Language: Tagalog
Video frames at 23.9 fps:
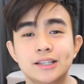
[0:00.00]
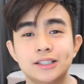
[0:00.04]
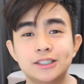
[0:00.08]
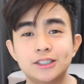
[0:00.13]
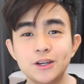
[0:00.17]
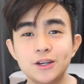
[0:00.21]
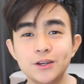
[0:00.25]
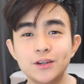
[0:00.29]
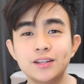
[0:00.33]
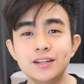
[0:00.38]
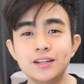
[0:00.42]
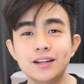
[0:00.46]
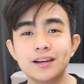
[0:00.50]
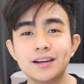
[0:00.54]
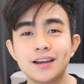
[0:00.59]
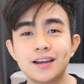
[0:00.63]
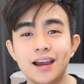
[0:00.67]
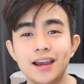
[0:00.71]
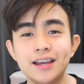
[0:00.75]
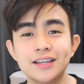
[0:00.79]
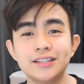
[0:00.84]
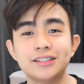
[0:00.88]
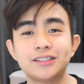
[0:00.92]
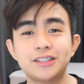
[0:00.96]
So yun lang
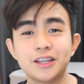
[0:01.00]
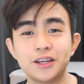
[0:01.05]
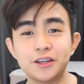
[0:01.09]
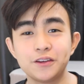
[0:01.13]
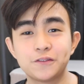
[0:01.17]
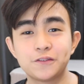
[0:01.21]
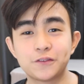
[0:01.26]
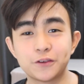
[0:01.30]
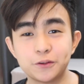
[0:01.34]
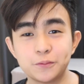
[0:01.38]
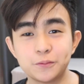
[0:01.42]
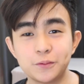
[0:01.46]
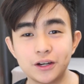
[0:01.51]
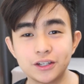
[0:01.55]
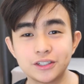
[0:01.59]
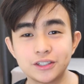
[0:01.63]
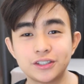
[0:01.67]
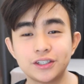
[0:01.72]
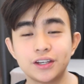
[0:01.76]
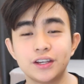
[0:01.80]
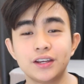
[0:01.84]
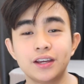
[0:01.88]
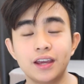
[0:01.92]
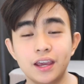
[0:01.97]
guys, thank you for
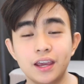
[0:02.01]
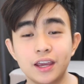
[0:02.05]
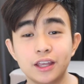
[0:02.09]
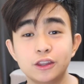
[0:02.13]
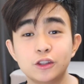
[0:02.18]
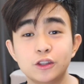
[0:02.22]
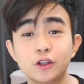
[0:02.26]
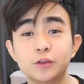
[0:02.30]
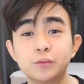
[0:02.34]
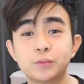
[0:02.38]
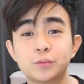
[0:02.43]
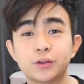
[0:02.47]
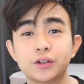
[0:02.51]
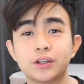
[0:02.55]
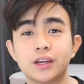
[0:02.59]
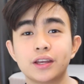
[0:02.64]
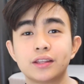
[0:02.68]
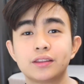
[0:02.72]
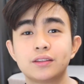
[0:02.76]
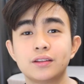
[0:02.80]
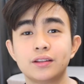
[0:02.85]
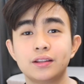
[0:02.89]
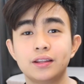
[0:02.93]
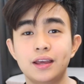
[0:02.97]
watching and don't
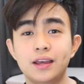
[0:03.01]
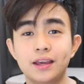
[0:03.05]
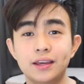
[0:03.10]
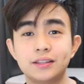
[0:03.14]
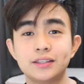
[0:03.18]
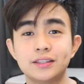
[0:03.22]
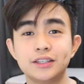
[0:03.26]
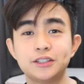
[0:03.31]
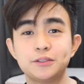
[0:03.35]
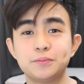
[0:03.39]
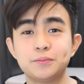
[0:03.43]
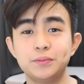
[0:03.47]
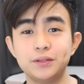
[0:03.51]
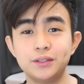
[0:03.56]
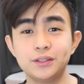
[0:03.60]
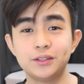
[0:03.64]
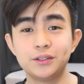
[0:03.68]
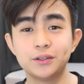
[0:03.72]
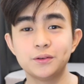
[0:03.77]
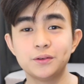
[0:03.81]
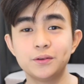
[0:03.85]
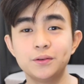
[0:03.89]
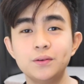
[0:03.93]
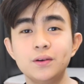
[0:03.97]
forget to like this
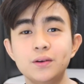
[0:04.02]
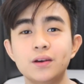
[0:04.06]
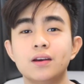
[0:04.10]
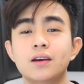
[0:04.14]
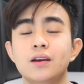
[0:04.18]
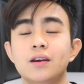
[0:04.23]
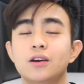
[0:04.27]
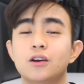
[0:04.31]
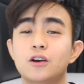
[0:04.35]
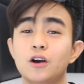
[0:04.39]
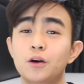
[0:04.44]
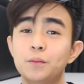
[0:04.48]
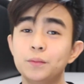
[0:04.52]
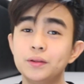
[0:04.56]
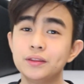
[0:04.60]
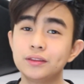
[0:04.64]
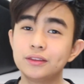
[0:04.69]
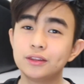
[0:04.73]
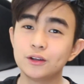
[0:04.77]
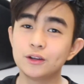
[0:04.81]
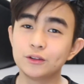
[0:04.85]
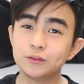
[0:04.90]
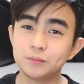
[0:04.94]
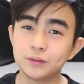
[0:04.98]
video. Comment
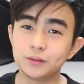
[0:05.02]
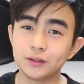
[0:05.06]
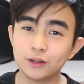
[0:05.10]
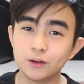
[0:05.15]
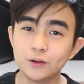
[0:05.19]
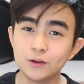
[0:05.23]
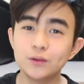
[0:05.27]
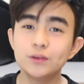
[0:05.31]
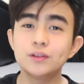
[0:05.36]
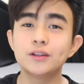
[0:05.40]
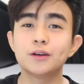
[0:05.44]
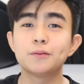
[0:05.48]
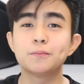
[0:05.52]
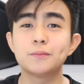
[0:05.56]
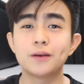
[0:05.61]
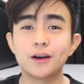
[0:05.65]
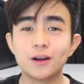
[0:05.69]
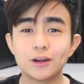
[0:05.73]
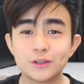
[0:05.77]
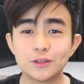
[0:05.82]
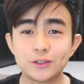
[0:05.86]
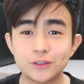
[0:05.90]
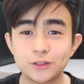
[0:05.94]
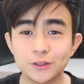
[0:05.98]
down below ng
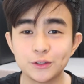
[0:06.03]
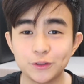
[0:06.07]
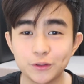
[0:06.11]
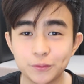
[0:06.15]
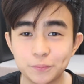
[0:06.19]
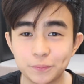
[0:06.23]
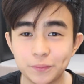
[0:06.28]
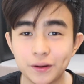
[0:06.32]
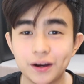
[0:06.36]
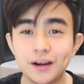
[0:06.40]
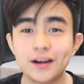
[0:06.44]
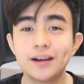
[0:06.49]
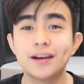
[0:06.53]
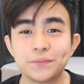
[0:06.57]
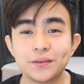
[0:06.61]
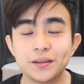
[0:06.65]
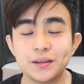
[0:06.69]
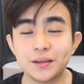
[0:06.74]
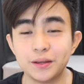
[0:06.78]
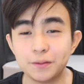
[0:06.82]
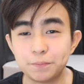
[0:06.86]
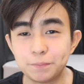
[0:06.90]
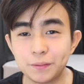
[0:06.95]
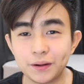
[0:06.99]
mga gusto nyo pang
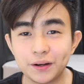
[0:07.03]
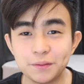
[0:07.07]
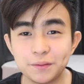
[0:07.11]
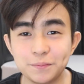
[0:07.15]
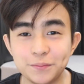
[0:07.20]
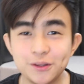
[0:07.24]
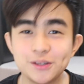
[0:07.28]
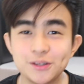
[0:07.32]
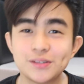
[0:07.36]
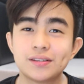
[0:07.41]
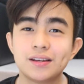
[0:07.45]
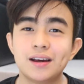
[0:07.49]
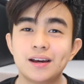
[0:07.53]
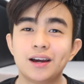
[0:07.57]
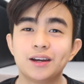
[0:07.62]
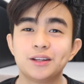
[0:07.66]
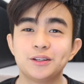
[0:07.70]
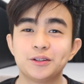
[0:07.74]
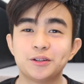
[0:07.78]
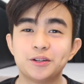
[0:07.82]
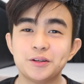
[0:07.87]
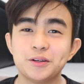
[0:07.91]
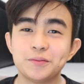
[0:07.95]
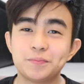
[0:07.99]
ipareview sa
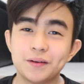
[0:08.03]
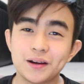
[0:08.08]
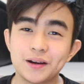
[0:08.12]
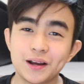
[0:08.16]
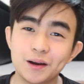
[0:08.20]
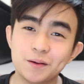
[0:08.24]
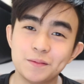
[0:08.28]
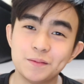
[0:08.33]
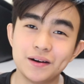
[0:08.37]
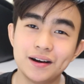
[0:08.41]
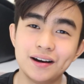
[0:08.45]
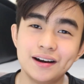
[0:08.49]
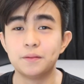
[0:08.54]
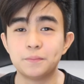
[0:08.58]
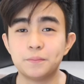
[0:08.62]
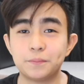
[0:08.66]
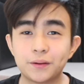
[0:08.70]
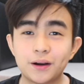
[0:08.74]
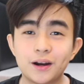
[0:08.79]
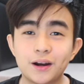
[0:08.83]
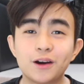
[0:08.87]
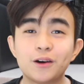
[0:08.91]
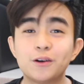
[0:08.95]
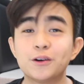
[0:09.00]
akin or ipagawa,
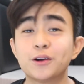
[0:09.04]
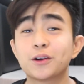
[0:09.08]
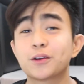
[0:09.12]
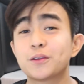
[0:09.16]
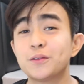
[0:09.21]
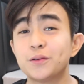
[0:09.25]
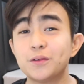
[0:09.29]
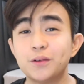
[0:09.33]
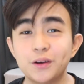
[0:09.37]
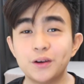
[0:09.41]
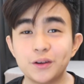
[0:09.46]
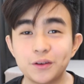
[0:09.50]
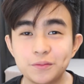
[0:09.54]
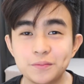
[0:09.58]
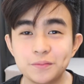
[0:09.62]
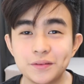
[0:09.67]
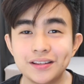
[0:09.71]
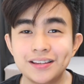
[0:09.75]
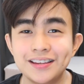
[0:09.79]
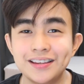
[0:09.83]
prank or kung ano man